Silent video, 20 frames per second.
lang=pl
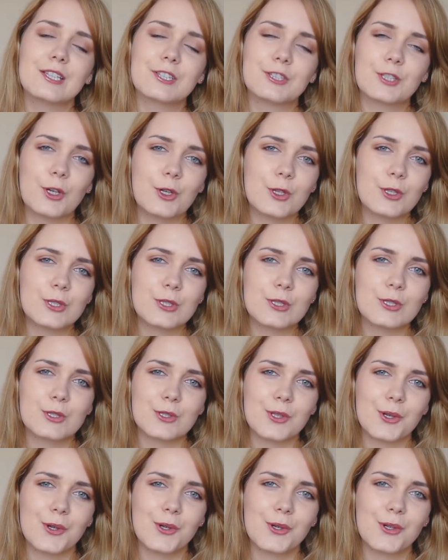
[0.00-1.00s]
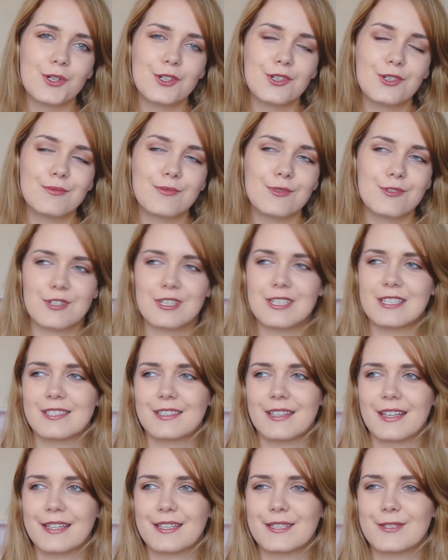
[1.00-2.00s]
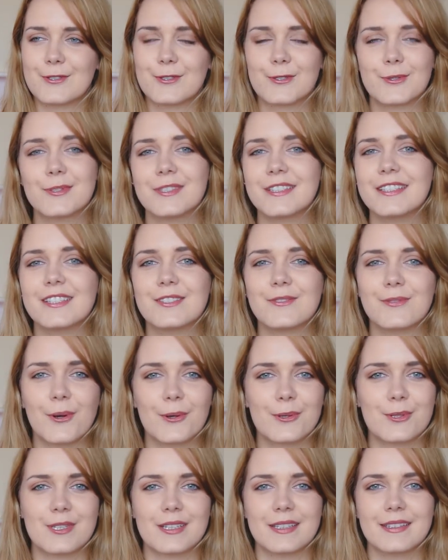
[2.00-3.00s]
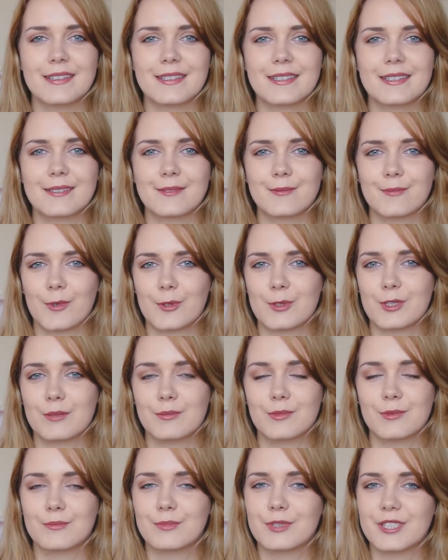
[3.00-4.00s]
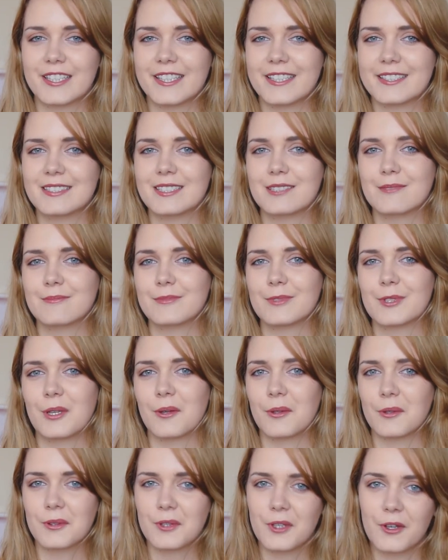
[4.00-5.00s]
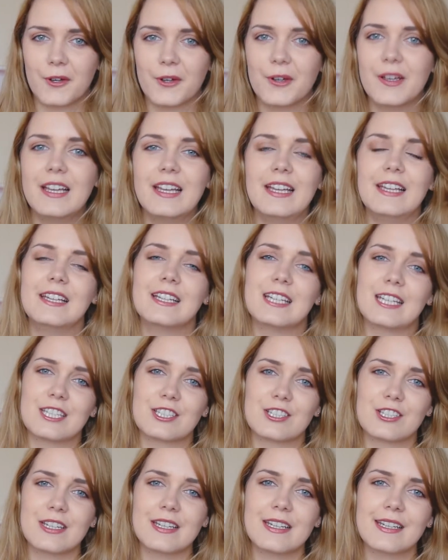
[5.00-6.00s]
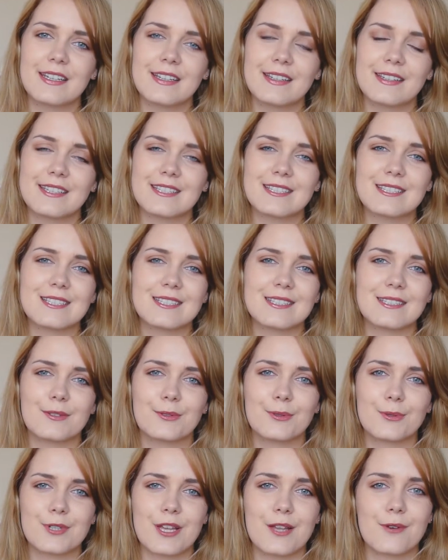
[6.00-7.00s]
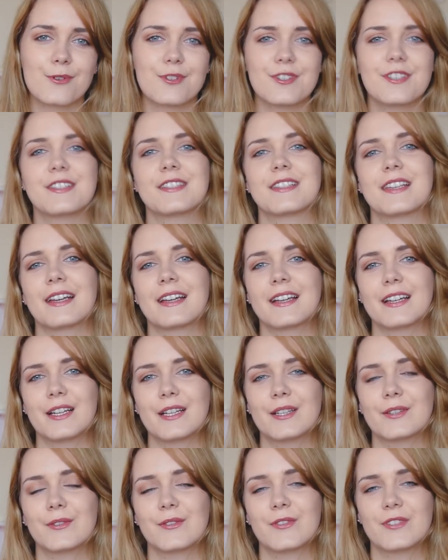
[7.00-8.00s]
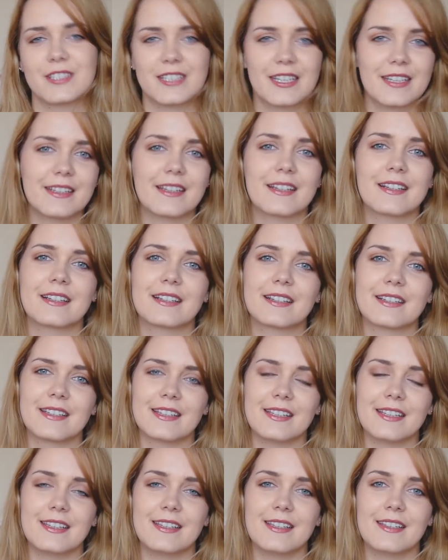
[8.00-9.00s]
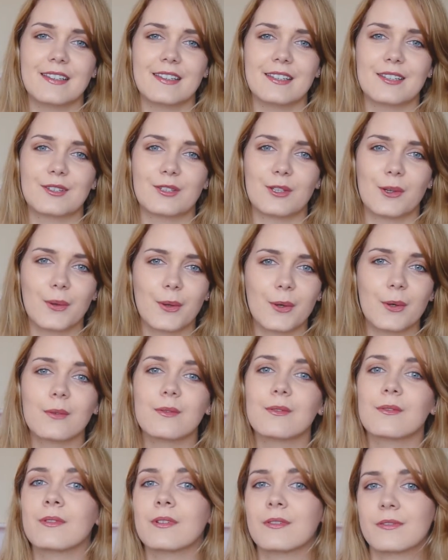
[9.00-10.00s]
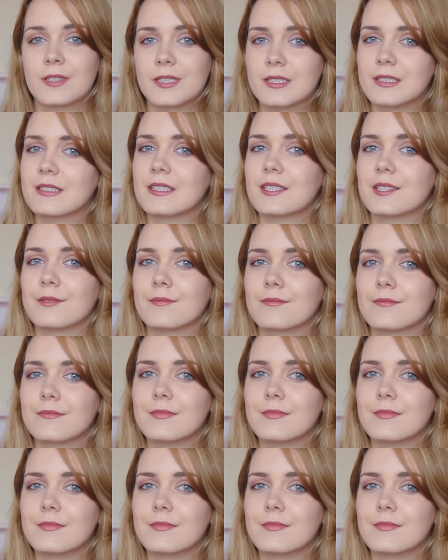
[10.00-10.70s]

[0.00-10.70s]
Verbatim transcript: To, co może się rzucić w oczy osobom przyjezdnym, to to, że jest duża różnica w cenach i to we wszystkim